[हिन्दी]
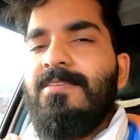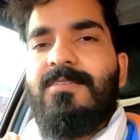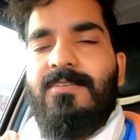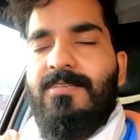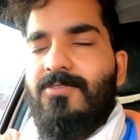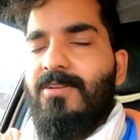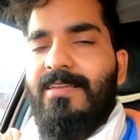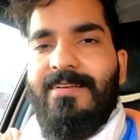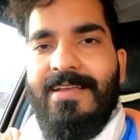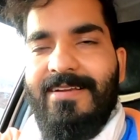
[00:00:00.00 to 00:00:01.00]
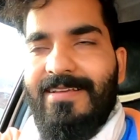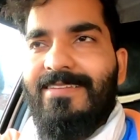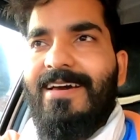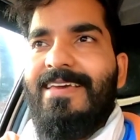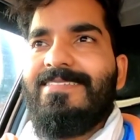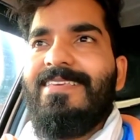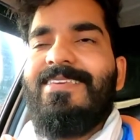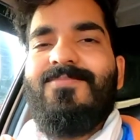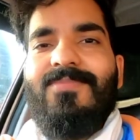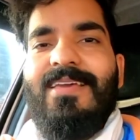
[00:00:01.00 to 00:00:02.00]
इंच सॉरी डेढ़ टन का एसी
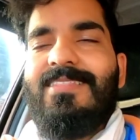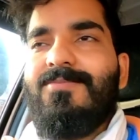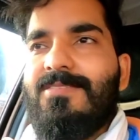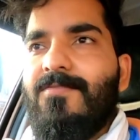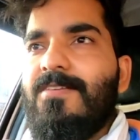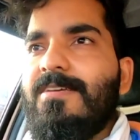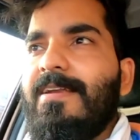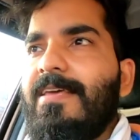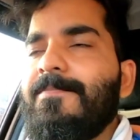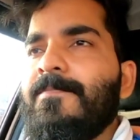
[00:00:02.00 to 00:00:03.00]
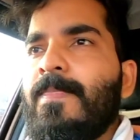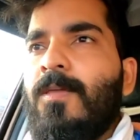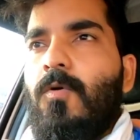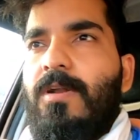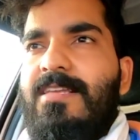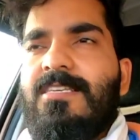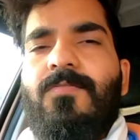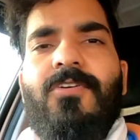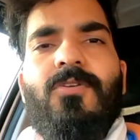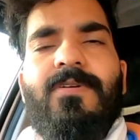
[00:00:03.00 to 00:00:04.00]
एकदम सफिशेंट है और आज की
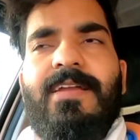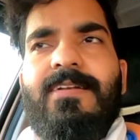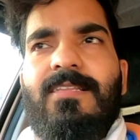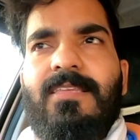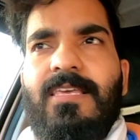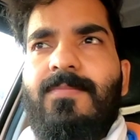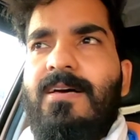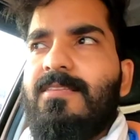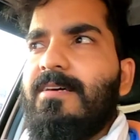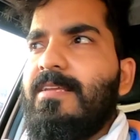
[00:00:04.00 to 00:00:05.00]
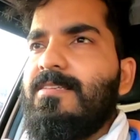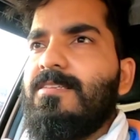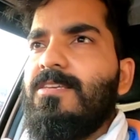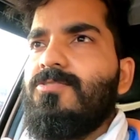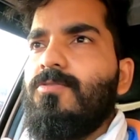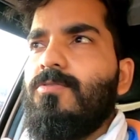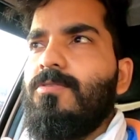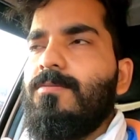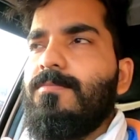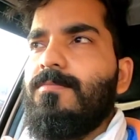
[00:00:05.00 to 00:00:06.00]
वीडियो में डेढ़ टन की ही बात कर रहे हैं जिसकी जो
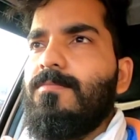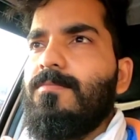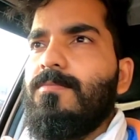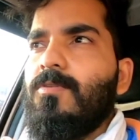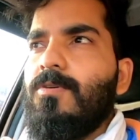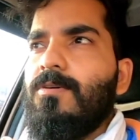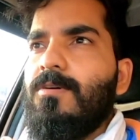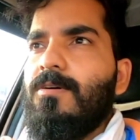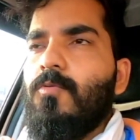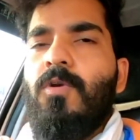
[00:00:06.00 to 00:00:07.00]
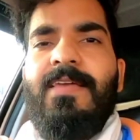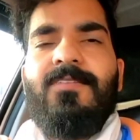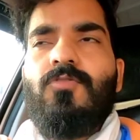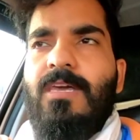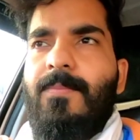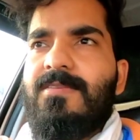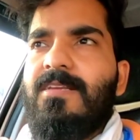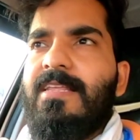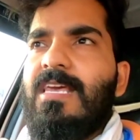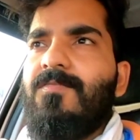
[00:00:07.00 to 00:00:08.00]
कूलिंग जो
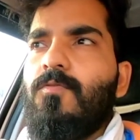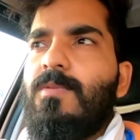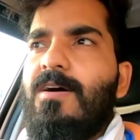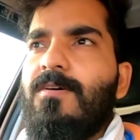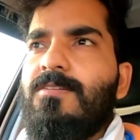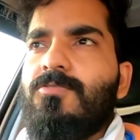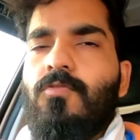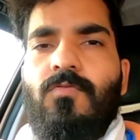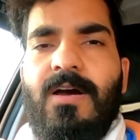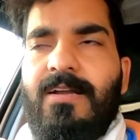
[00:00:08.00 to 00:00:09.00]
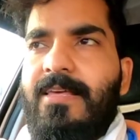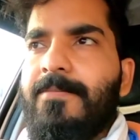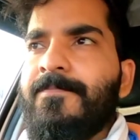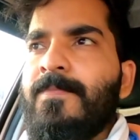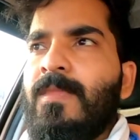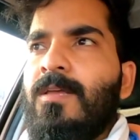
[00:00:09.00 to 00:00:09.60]
कैपेसिटी है वो बावन सौ वाट है